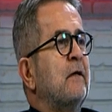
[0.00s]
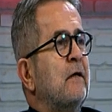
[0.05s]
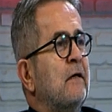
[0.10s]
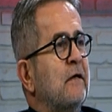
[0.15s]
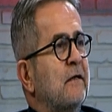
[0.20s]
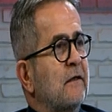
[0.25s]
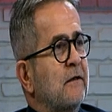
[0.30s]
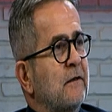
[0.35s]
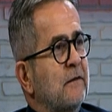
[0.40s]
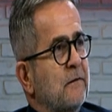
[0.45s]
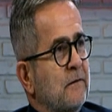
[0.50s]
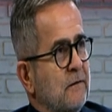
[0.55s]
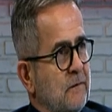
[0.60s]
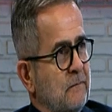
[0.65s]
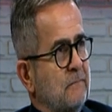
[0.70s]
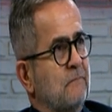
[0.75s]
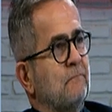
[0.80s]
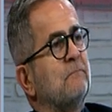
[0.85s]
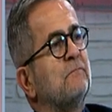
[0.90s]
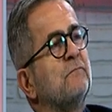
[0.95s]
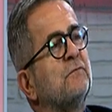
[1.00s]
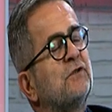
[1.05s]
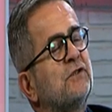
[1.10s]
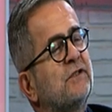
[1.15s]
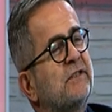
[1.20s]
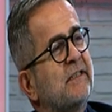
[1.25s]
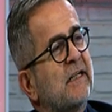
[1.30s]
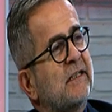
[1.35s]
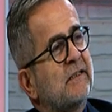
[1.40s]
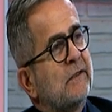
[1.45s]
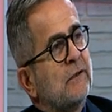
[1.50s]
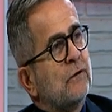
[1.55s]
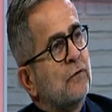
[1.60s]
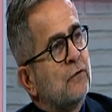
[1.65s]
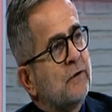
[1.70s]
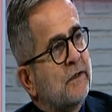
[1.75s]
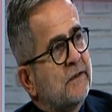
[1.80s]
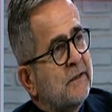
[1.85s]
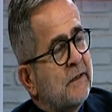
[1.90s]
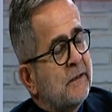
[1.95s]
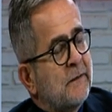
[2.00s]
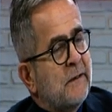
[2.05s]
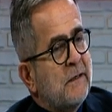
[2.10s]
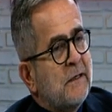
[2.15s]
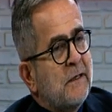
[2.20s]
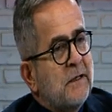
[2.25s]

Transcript: e, sekteye uğradı.